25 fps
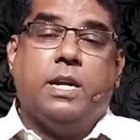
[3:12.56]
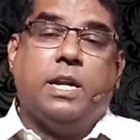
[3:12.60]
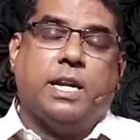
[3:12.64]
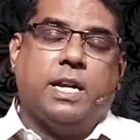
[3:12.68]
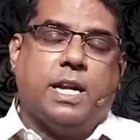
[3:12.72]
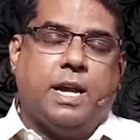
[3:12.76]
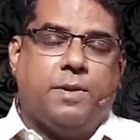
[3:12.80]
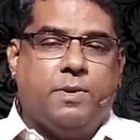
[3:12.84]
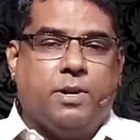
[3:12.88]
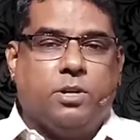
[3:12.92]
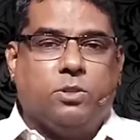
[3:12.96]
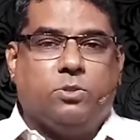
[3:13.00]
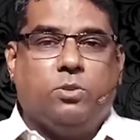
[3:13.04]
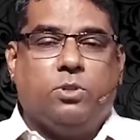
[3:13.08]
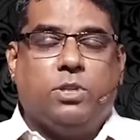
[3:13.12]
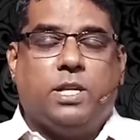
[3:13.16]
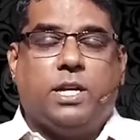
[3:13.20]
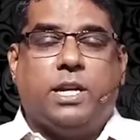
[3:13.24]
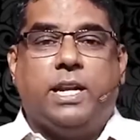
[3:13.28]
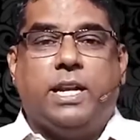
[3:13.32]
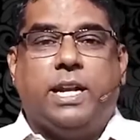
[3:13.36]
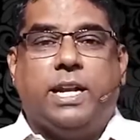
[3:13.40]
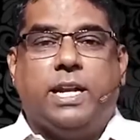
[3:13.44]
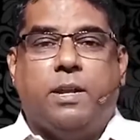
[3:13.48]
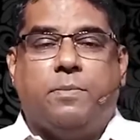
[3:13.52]
நமக்கு
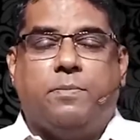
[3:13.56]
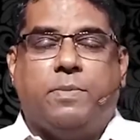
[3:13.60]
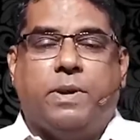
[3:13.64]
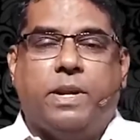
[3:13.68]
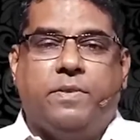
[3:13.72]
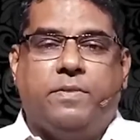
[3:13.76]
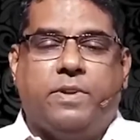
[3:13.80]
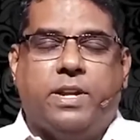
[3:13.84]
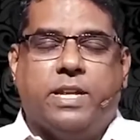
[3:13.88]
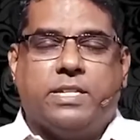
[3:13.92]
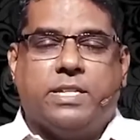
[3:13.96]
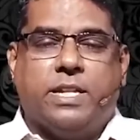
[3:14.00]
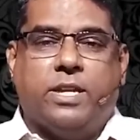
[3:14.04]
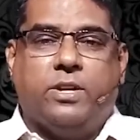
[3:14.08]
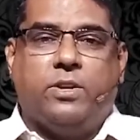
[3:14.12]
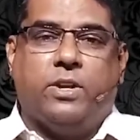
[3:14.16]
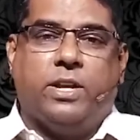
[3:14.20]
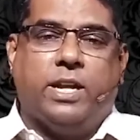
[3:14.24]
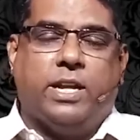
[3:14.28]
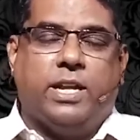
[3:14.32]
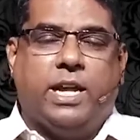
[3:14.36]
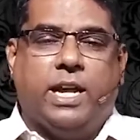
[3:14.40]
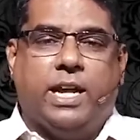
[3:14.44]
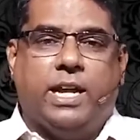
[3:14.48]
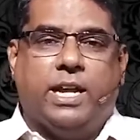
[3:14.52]
தூதர்கள் என்ன பணிவிட செய்யணும்
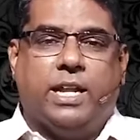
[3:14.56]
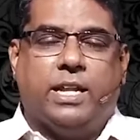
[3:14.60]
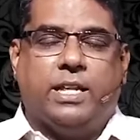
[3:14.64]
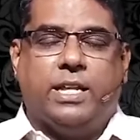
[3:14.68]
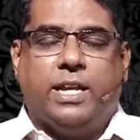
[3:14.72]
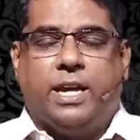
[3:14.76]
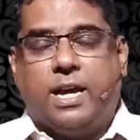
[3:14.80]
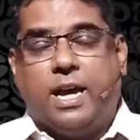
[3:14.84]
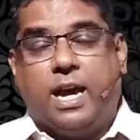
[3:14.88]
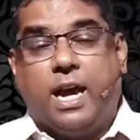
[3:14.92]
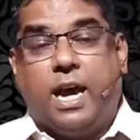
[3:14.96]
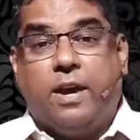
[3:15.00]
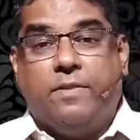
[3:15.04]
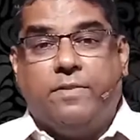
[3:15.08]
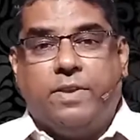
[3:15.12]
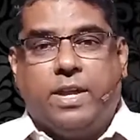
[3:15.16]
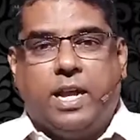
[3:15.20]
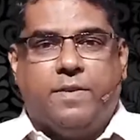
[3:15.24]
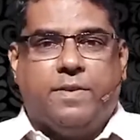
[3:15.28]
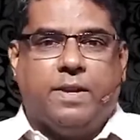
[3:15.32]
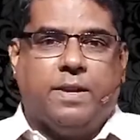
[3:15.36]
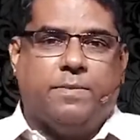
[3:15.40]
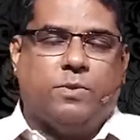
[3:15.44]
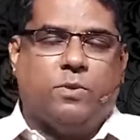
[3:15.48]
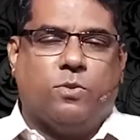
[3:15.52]
என்னங்கிறத
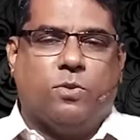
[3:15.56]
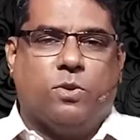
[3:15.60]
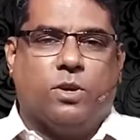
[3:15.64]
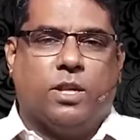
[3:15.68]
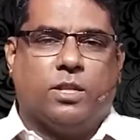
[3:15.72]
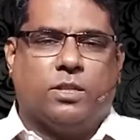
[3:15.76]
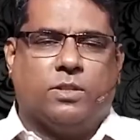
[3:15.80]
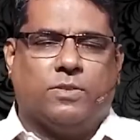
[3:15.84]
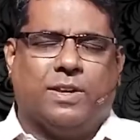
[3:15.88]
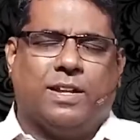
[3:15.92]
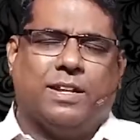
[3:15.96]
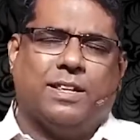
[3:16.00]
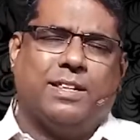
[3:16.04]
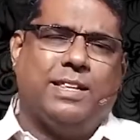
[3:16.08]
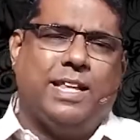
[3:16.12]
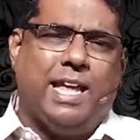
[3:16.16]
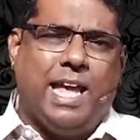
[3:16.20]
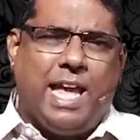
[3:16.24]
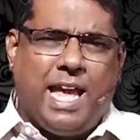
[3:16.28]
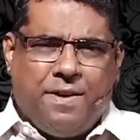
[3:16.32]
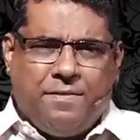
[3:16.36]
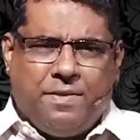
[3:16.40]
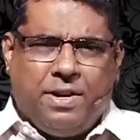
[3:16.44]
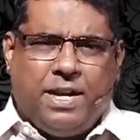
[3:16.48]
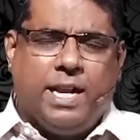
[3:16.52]
ஆவியானவர் நமக்கு உணர்த்துவார்
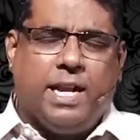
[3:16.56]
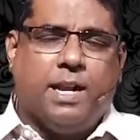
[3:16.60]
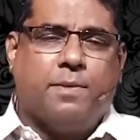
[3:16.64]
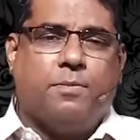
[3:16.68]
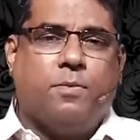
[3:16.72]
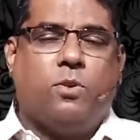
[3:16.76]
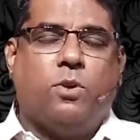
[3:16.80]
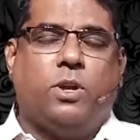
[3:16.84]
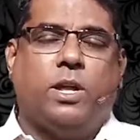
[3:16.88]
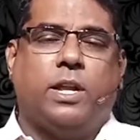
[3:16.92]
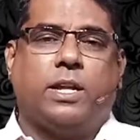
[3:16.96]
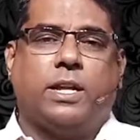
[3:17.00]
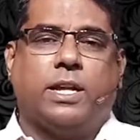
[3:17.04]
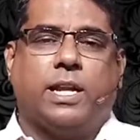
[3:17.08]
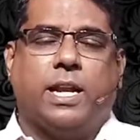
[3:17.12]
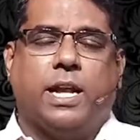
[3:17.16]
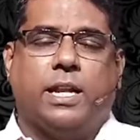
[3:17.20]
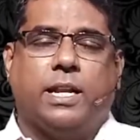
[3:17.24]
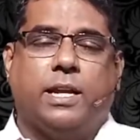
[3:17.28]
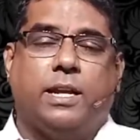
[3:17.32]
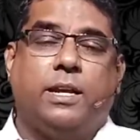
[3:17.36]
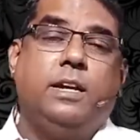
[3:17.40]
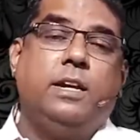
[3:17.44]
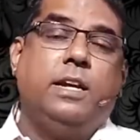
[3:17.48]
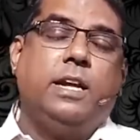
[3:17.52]
தேவனே நம்ம கூட
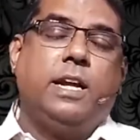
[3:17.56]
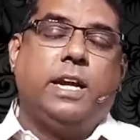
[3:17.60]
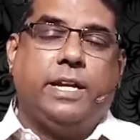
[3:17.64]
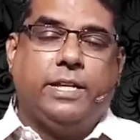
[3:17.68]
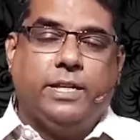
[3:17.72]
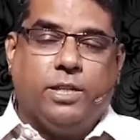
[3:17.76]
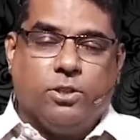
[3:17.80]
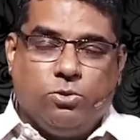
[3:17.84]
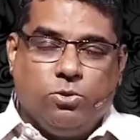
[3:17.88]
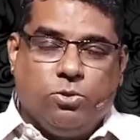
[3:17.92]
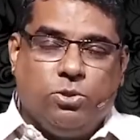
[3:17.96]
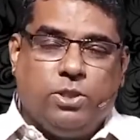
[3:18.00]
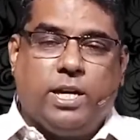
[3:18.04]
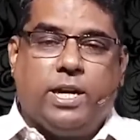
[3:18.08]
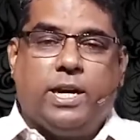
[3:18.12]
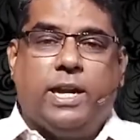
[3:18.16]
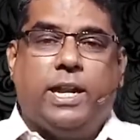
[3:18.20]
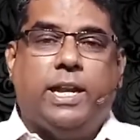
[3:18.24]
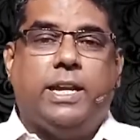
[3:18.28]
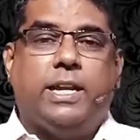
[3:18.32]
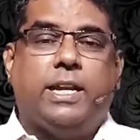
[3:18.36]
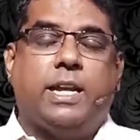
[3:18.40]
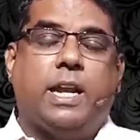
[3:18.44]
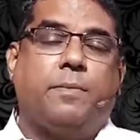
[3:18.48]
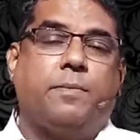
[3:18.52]
இருக்கிறாரு இந்த தூதர்களை
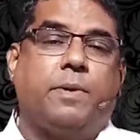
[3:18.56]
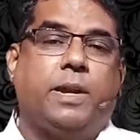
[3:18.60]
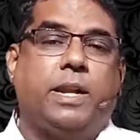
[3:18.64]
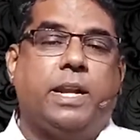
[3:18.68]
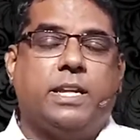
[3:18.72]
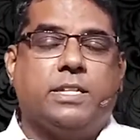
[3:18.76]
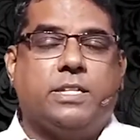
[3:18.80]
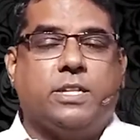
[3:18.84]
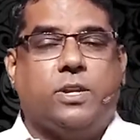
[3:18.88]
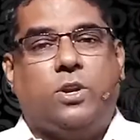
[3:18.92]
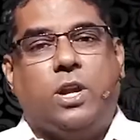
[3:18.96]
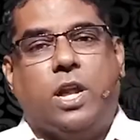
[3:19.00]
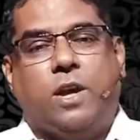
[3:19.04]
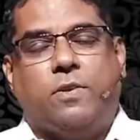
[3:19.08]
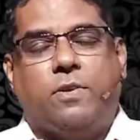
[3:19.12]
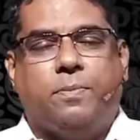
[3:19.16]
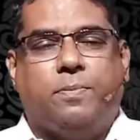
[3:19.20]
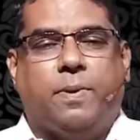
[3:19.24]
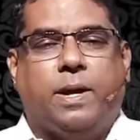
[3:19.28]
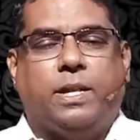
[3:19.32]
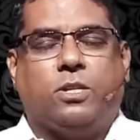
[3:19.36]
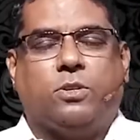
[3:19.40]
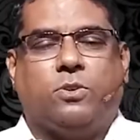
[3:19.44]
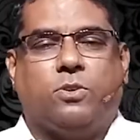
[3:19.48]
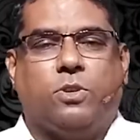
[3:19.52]
நாம் என்ன செய்யணும்னு அவர்
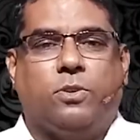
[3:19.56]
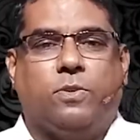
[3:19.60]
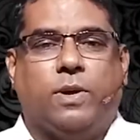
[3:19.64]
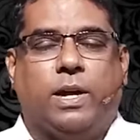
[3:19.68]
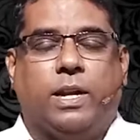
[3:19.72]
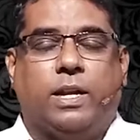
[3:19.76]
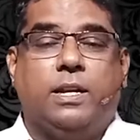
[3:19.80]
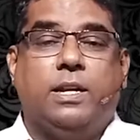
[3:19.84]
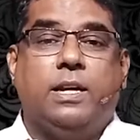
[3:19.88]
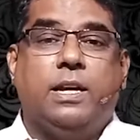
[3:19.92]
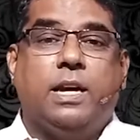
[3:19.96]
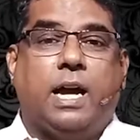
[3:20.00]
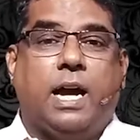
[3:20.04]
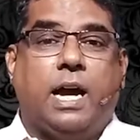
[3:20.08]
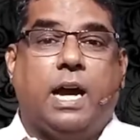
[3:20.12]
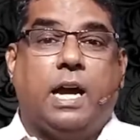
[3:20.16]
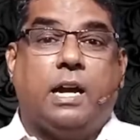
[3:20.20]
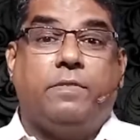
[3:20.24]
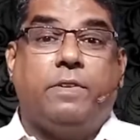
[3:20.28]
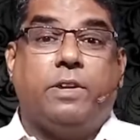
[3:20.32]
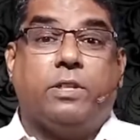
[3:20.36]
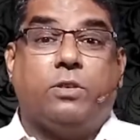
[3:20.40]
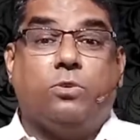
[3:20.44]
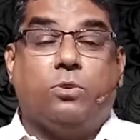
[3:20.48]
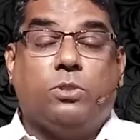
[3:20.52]
பார்த்துக்கொள்வார்
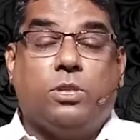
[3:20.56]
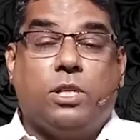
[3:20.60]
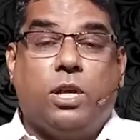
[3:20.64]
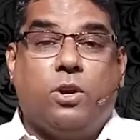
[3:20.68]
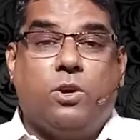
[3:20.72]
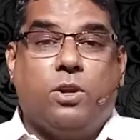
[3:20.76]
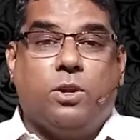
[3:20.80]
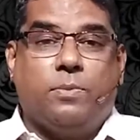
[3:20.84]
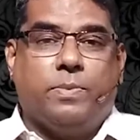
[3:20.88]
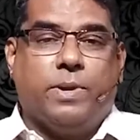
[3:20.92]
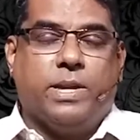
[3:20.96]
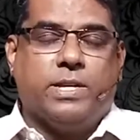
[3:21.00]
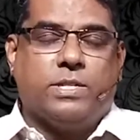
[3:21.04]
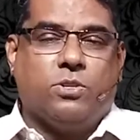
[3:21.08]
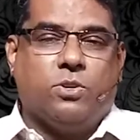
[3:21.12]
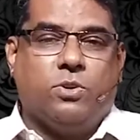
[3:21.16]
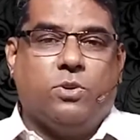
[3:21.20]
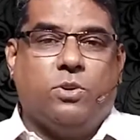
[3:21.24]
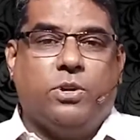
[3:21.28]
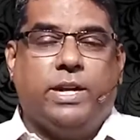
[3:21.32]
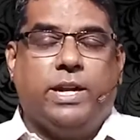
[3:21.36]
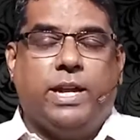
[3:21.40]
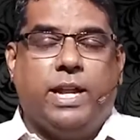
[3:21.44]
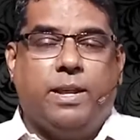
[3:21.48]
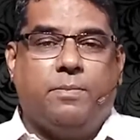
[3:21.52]
ஆகவே தூதரோடு
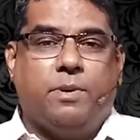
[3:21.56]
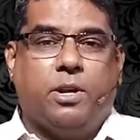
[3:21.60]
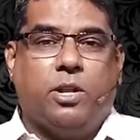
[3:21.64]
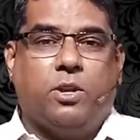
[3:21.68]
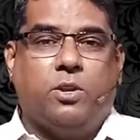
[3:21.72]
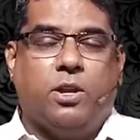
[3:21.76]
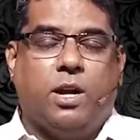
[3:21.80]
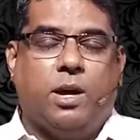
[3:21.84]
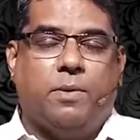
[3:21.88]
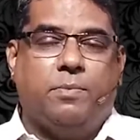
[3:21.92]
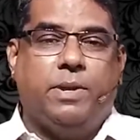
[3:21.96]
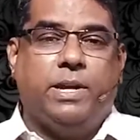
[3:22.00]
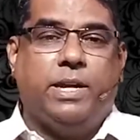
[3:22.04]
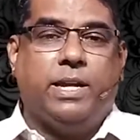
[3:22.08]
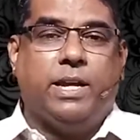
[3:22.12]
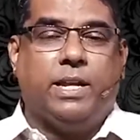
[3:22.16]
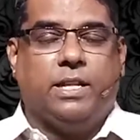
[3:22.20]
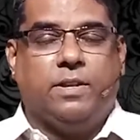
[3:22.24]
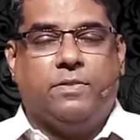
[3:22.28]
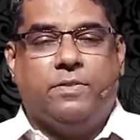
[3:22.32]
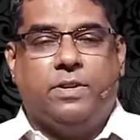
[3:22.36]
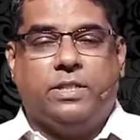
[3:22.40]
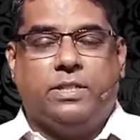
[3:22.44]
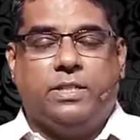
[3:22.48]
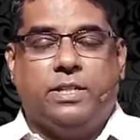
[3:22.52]
பேசணும் இடைப்படணும் அப்படிங்கிறத
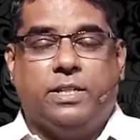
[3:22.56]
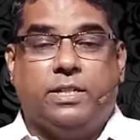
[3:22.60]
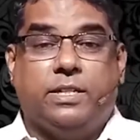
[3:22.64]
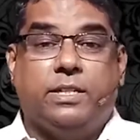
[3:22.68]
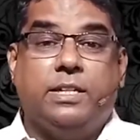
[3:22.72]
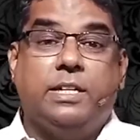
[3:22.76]
விட்டு